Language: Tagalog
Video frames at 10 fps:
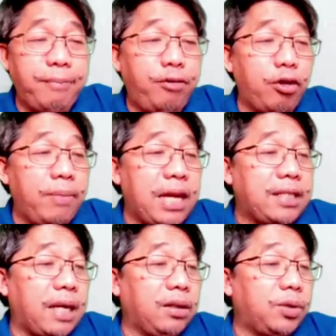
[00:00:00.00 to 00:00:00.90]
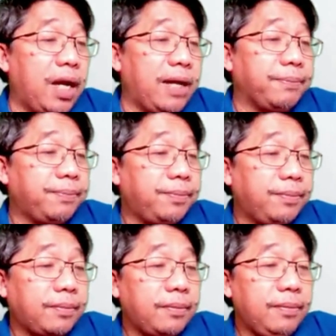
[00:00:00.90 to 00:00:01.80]
na formally santo na.
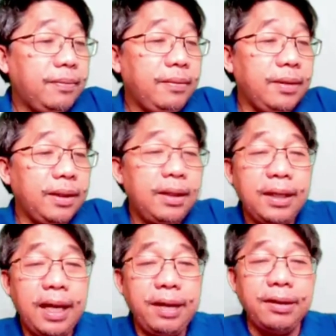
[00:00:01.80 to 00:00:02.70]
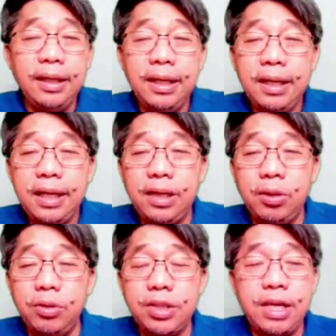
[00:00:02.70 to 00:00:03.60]
Ano?
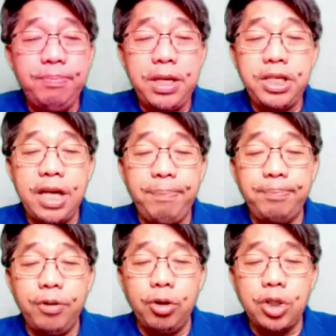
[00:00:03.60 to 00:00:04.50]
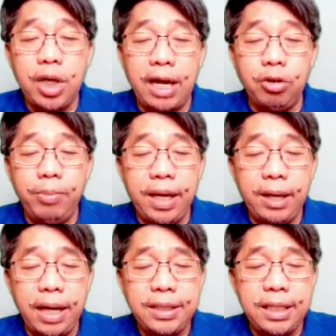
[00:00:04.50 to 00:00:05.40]
Itong si Bishop Oscar
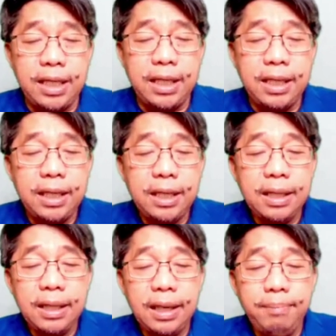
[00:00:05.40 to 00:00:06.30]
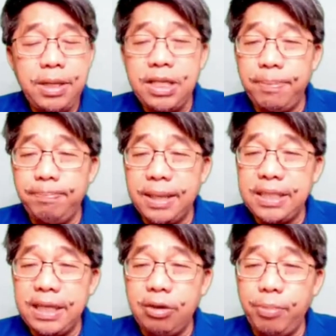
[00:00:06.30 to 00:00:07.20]
Romero ay si Bishop ba
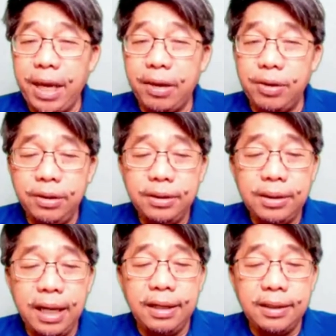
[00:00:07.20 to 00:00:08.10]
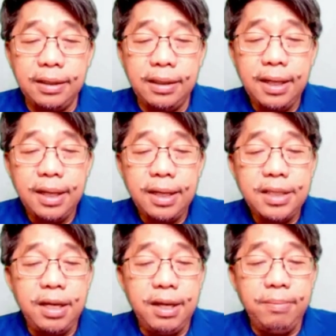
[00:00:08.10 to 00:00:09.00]
si Romero ng
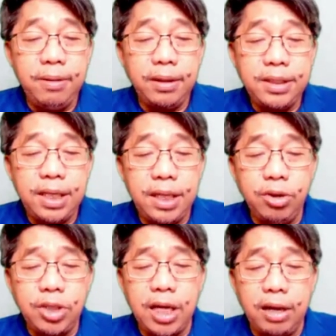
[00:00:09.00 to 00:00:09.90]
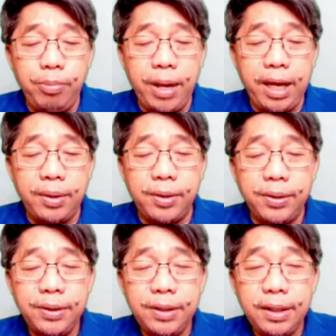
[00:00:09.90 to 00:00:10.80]
si si Oscar
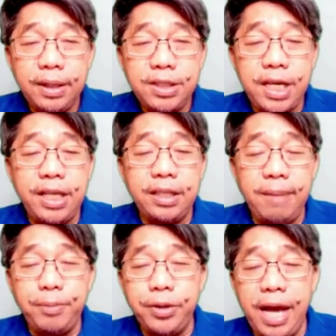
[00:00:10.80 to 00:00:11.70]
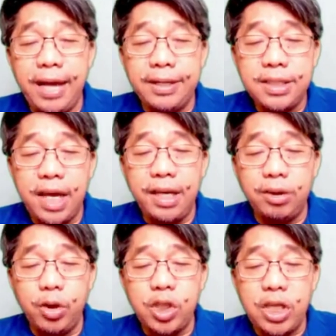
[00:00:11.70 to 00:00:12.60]
Romero saint na po 'yan,
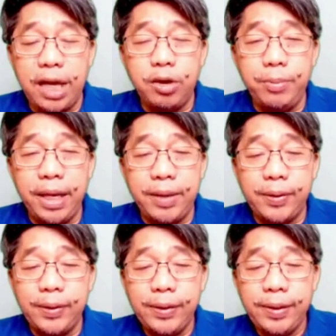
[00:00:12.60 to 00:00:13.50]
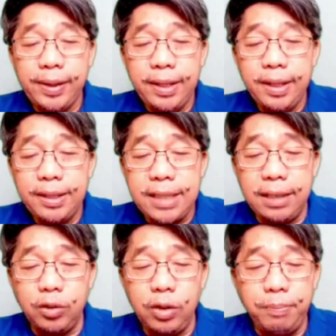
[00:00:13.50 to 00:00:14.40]
Saint Oscar Romero,
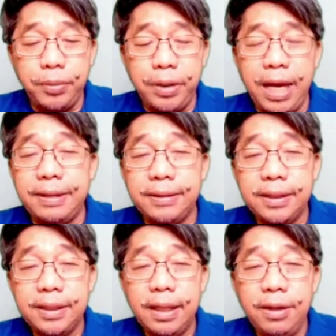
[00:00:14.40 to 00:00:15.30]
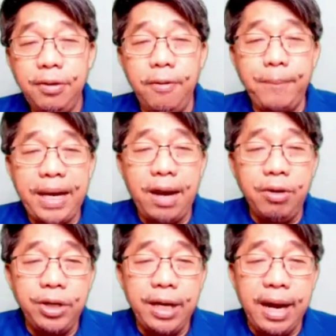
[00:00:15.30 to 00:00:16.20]
santo na po 'yan. Nung
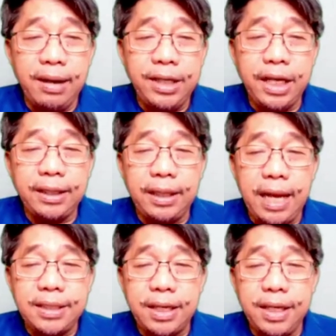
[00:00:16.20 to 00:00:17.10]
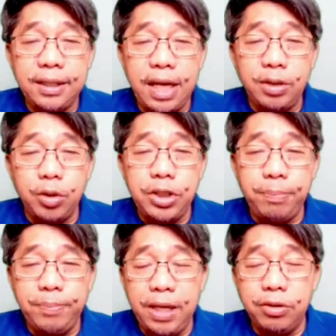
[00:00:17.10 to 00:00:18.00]
panahon ng dik, nasa
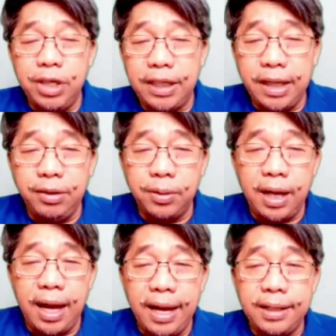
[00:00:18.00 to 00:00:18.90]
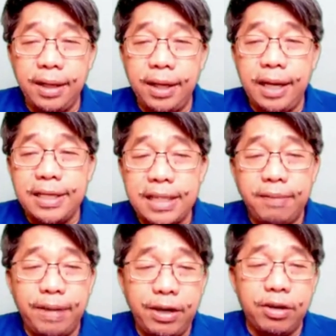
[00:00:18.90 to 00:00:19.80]
dictatorship din o diktadura ang El
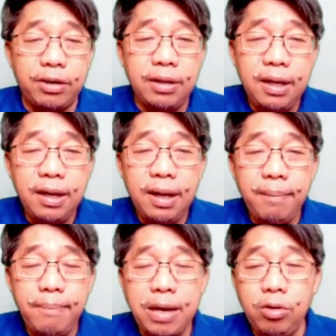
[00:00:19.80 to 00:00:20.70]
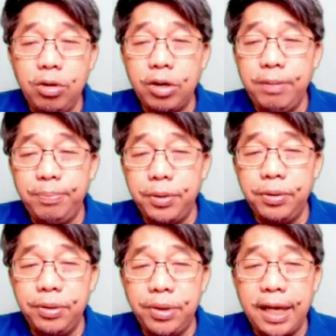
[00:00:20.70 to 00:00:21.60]
Salvador, magulo rin po
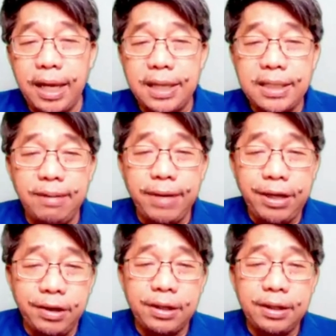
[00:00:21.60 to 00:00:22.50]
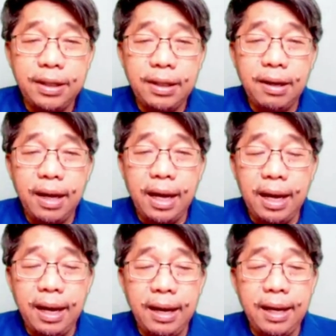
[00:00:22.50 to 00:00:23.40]
noon ang El Salvador.
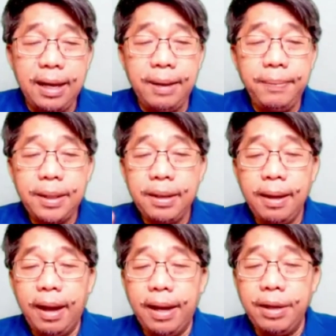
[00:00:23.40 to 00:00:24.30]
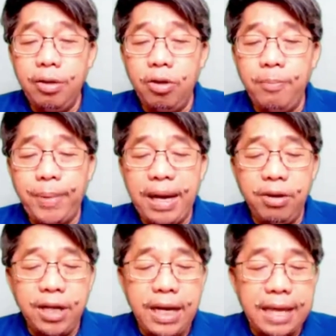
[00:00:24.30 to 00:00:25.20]
Ah uh, noong
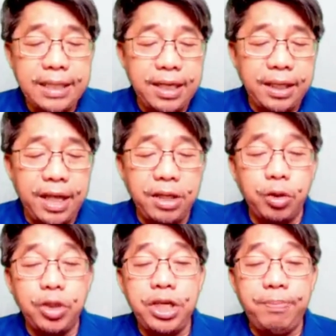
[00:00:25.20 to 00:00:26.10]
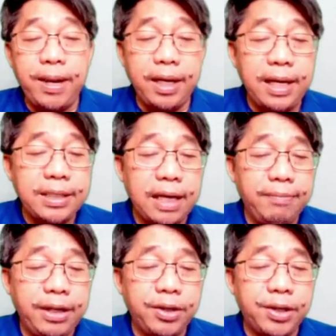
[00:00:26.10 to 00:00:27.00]
panahon na nasa dictatorship ang El
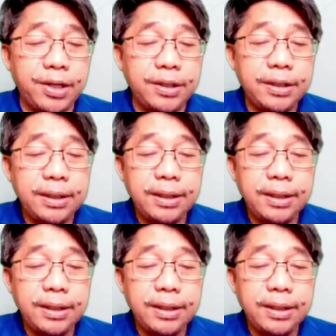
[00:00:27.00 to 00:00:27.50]
Salvador,